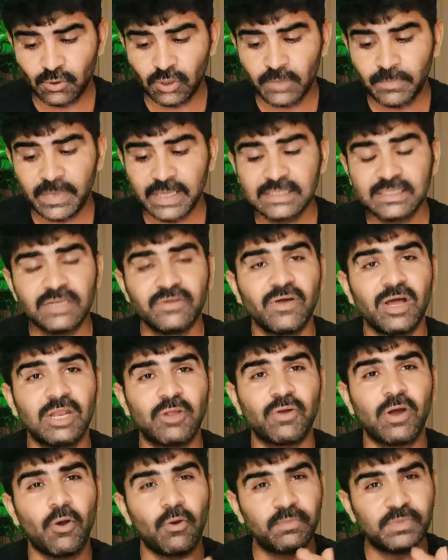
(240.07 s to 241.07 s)
है नोट पिक्सल
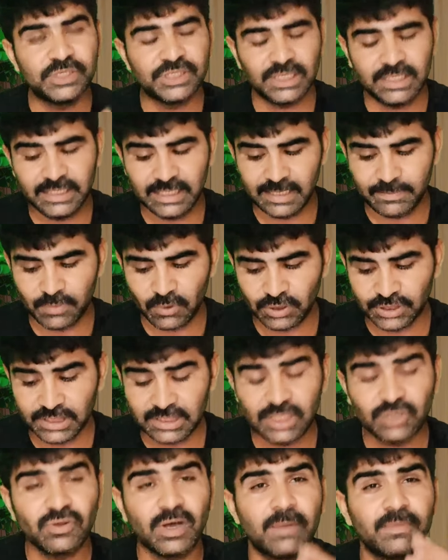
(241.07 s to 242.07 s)
वालों का ऑफिशियल ये
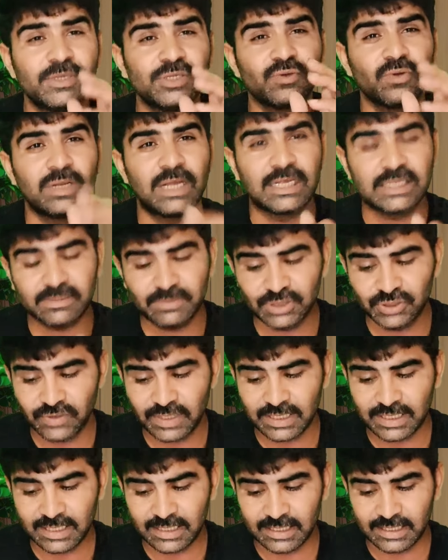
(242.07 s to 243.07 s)
प्रोजेक्ट है तो आपने इसको लाजमी
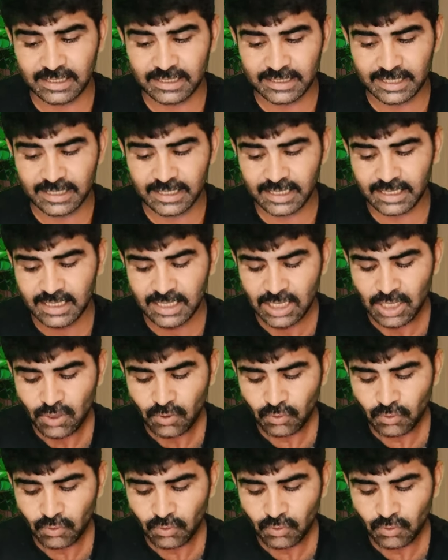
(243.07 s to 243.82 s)
ज्वाइन कर लेना है ठीक है